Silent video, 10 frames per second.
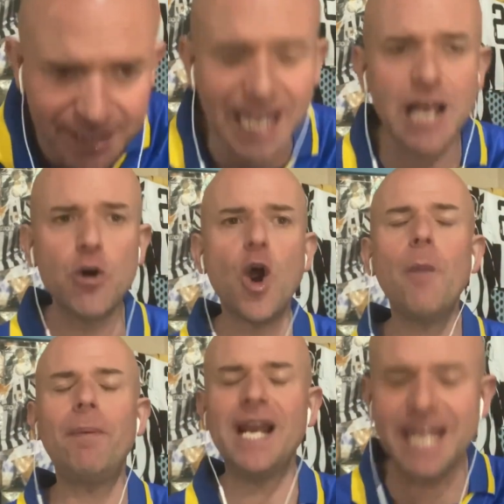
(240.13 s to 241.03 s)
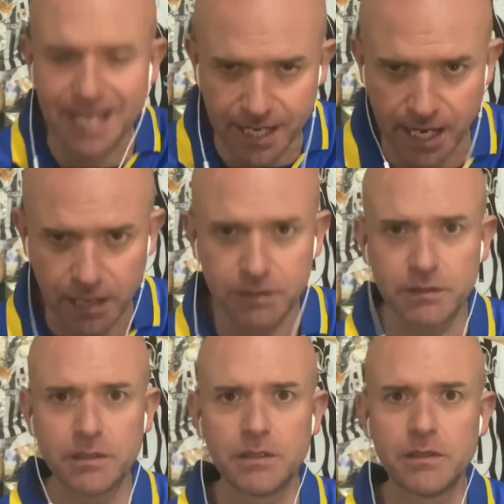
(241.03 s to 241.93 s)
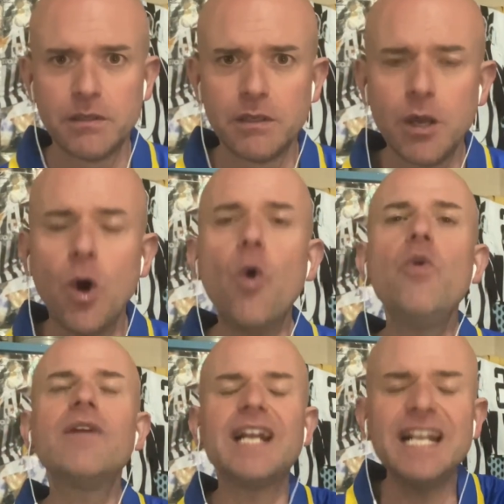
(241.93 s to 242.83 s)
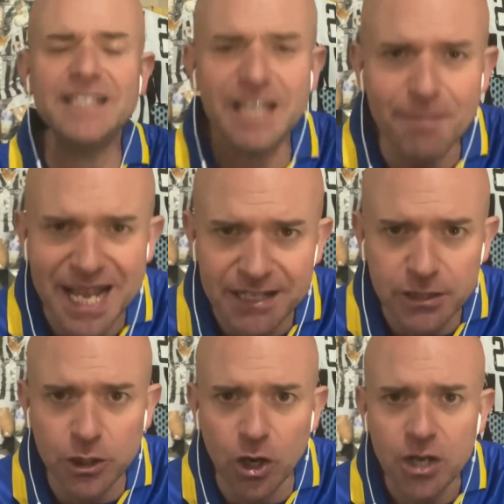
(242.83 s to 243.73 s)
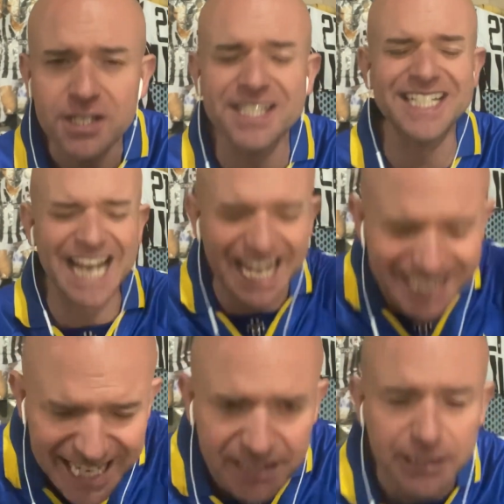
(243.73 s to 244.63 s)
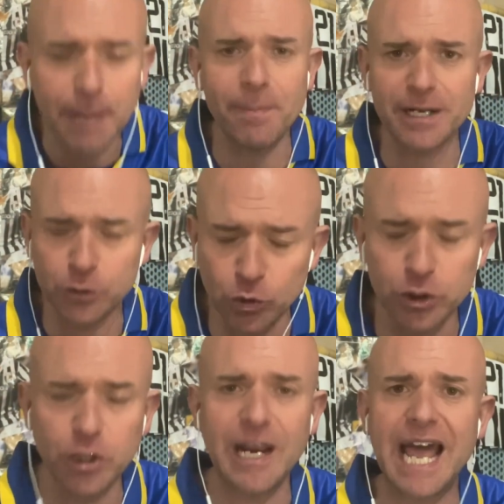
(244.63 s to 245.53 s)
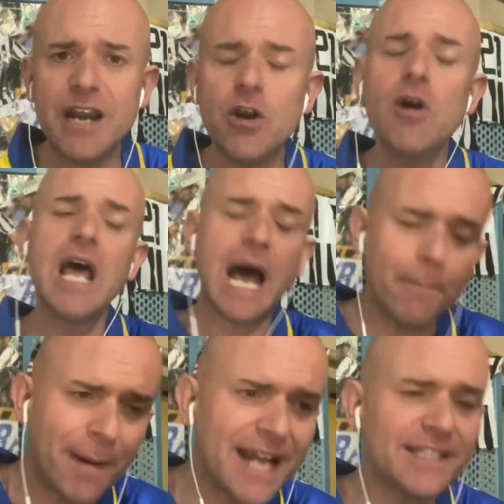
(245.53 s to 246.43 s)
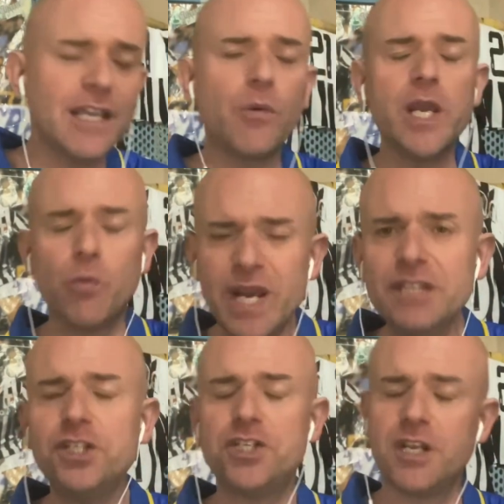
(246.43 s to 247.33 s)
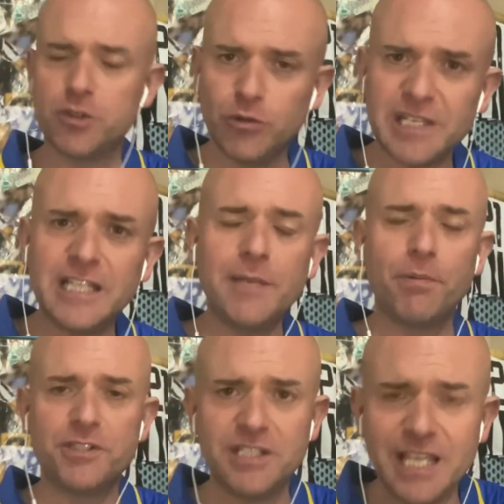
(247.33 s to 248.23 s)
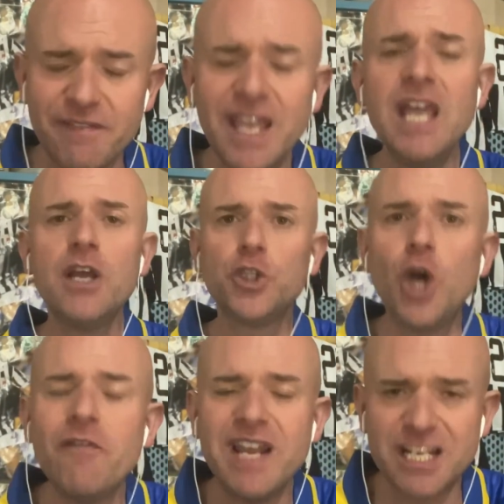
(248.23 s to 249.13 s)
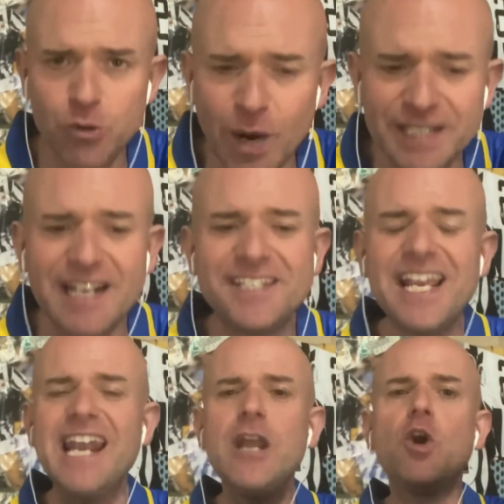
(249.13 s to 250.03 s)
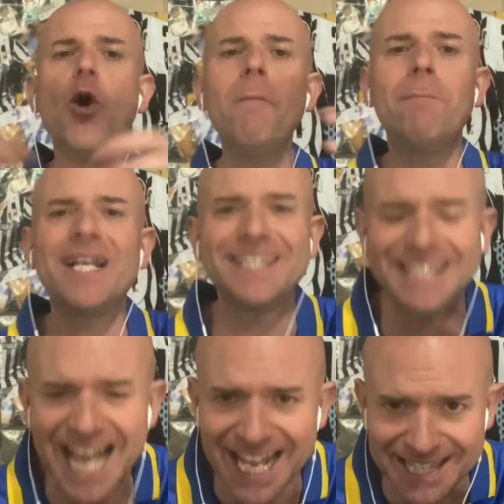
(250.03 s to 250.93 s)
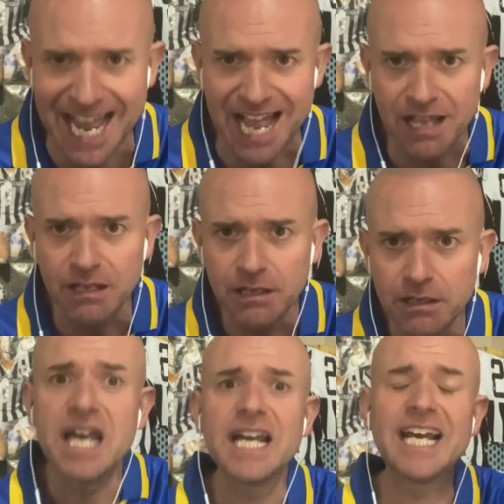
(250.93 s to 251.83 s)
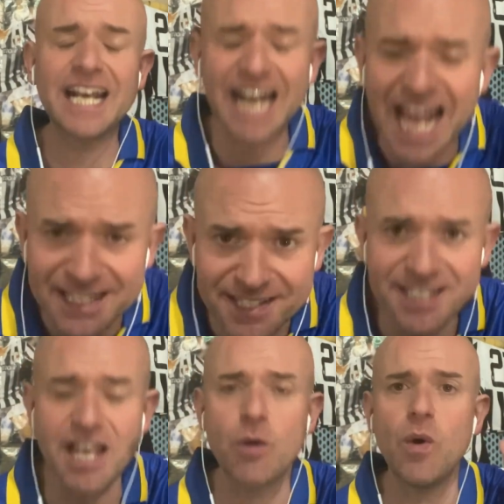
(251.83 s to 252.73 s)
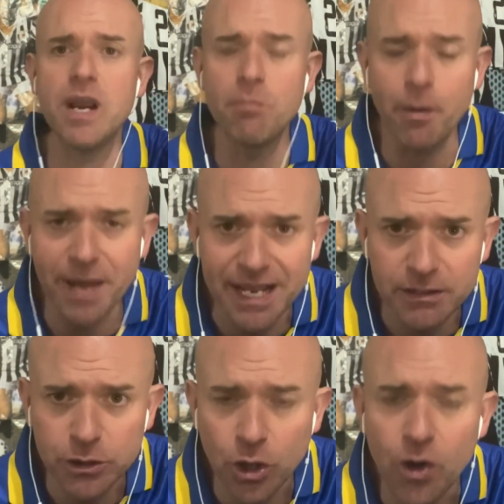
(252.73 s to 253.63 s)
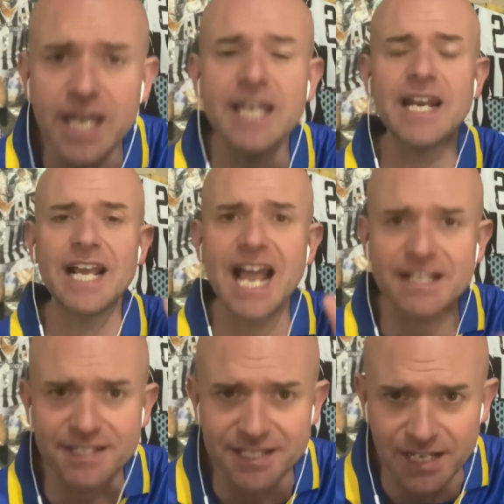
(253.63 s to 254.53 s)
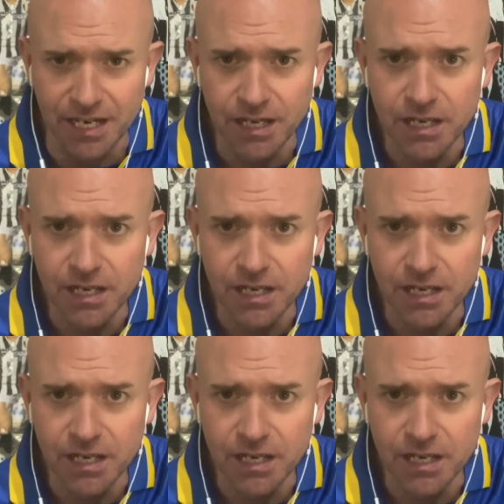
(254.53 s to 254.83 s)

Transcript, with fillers: dall'Europa League, un rendimento scadente per tutto l'anno, a parte quei 15 risultati positivi dove la squadra si era incompattata. Grazie a quel momento i ragazzi